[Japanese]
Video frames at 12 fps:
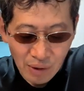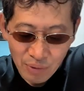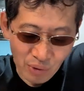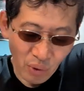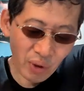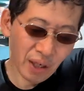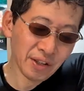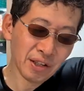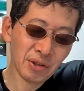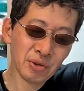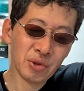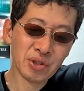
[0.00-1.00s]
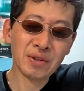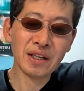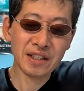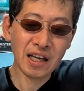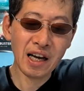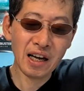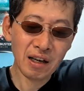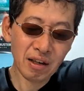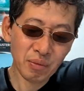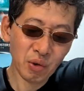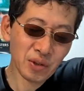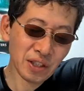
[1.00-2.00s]
福岡っていう土地はさ、
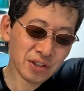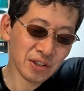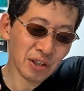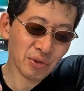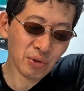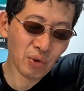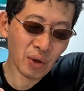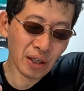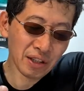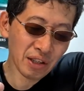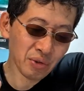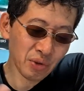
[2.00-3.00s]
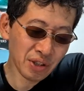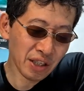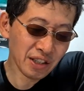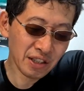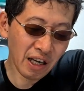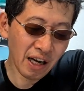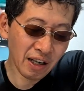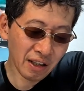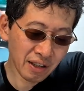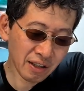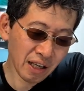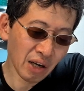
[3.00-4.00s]
僕が住んでる福岡っていう土地はさ、
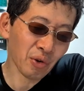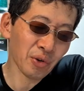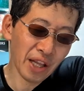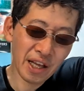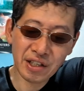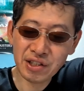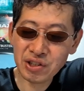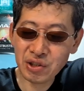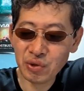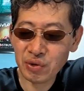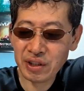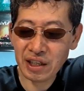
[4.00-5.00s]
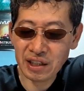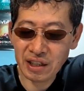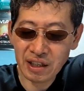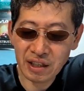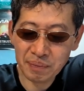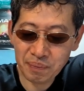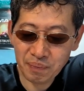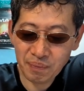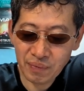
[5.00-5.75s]
過去ね、飲酒運転に